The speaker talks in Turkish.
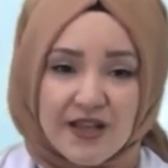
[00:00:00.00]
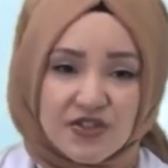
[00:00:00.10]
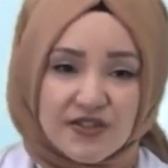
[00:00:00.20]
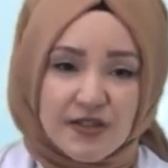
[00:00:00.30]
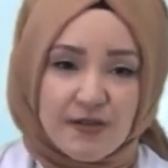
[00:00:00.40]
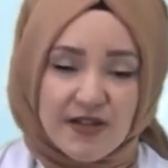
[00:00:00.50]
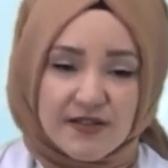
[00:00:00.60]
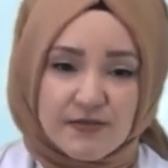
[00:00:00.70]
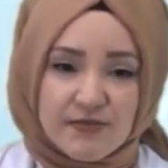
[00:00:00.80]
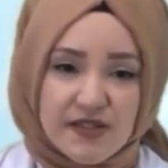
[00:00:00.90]
Şıklara
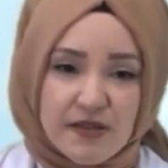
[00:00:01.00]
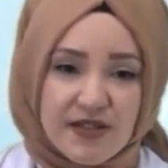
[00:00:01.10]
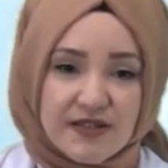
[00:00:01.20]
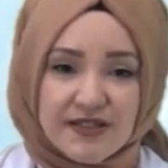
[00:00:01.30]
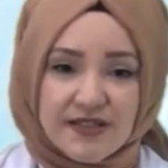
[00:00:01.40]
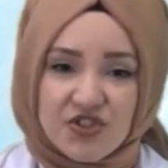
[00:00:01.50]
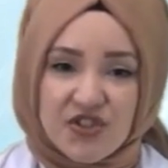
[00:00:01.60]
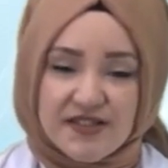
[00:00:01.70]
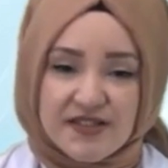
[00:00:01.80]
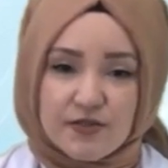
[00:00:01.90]
baktığımız zaman yıl
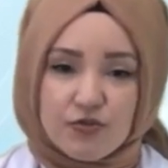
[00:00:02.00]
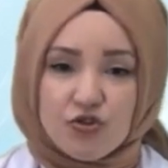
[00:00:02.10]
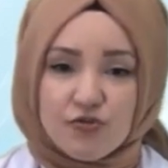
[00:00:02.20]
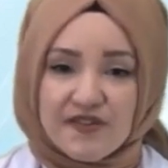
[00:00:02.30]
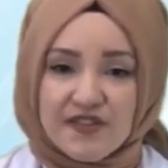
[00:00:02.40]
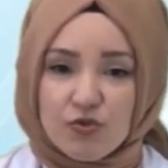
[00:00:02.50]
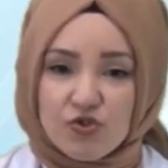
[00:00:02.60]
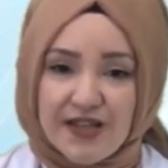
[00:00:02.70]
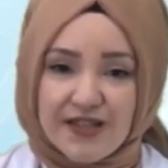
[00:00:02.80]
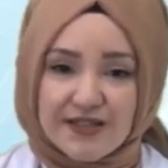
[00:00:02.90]
içerisinde 4 mevsim
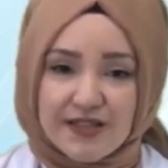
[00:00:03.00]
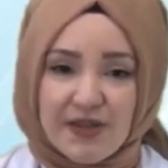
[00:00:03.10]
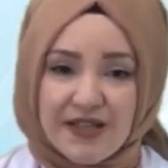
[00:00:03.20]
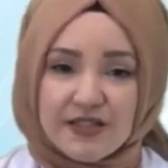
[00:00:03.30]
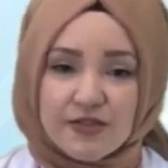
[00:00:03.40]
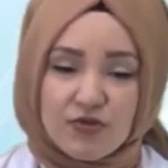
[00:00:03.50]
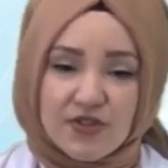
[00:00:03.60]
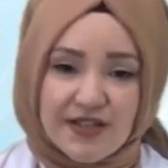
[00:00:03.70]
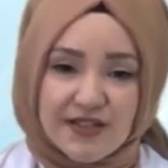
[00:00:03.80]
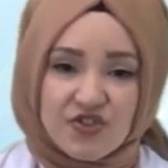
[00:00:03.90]
özellikleri belirgin
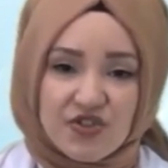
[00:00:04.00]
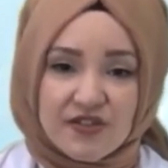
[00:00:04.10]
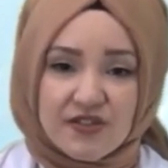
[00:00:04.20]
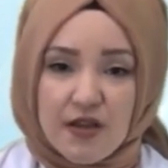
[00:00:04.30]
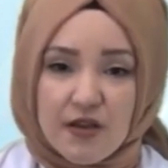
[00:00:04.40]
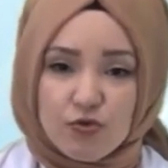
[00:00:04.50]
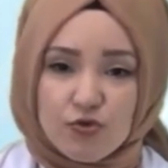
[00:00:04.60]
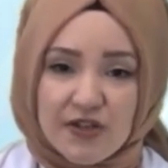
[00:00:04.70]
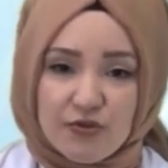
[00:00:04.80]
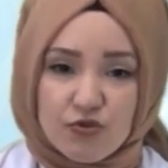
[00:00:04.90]
olarak yaşanır,
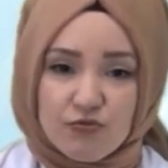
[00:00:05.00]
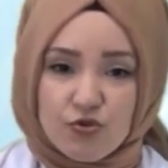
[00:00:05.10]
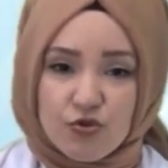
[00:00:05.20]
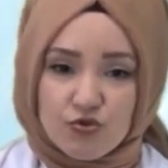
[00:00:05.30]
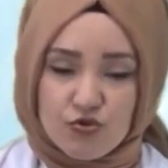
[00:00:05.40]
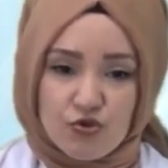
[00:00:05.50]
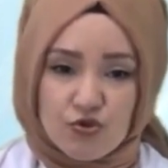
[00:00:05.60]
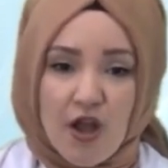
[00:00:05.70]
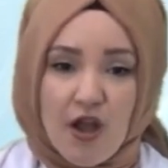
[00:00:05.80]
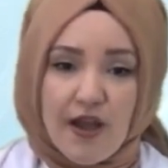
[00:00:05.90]
mutlak konumun sonucudur.
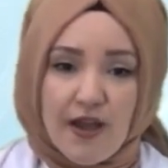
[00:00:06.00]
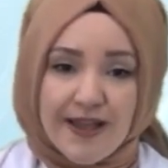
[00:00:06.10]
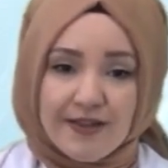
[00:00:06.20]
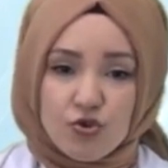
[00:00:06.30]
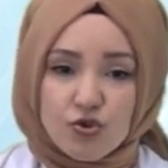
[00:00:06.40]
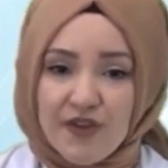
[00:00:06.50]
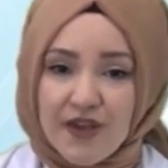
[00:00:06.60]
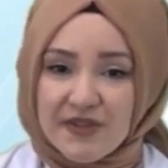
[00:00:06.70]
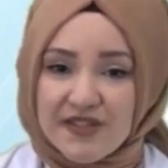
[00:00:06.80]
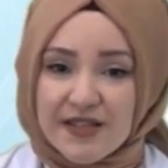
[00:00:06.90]
En doğusu ve
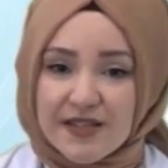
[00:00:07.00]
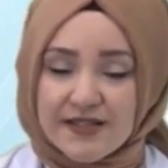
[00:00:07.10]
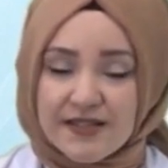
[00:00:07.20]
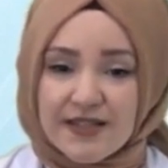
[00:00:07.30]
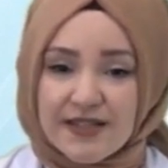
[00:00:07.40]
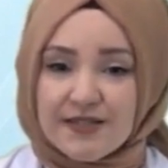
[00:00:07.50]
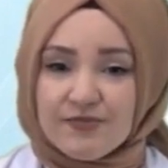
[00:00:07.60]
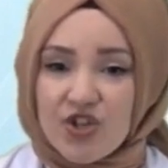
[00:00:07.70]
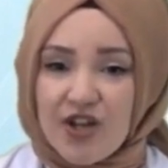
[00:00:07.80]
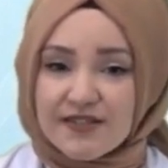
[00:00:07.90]
en batısı arasındaki
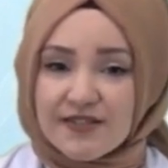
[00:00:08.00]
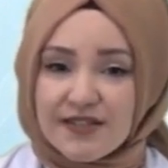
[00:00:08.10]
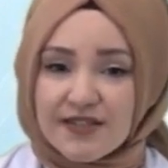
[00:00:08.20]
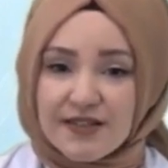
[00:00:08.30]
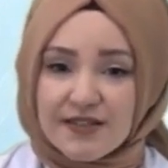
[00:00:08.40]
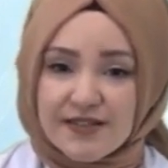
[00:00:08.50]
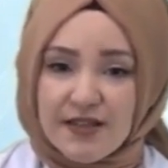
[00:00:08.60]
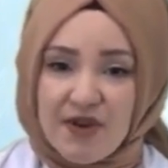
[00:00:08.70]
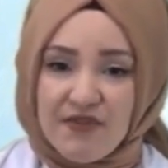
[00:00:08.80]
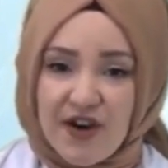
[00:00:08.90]
76 dakikalık
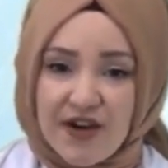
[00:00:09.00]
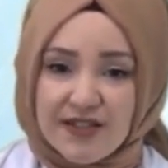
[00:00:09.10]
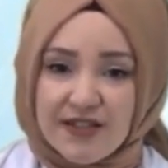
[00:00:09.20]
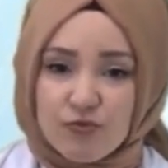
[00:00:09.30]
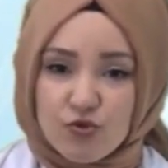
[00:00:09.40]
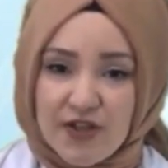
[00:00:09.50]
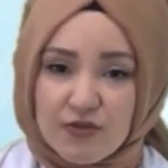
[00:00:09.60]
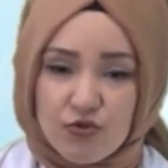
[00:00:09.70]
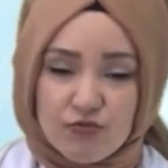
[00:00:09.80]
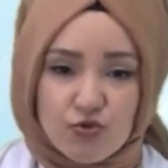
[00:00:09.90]
zaman farkı yine
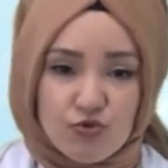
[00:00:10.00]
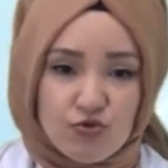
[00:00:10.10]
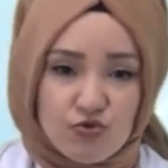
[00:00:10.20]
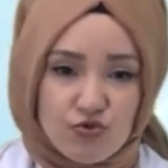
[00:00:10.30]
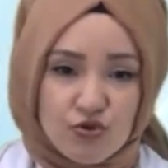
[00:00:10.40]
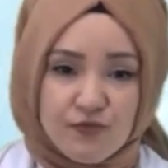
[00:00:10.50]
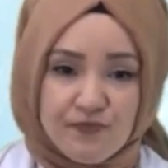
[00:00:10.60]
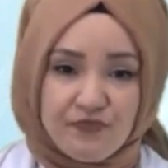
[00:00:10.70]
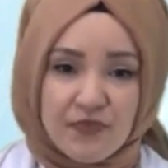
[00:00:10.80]
mutlak konumun sonucudur.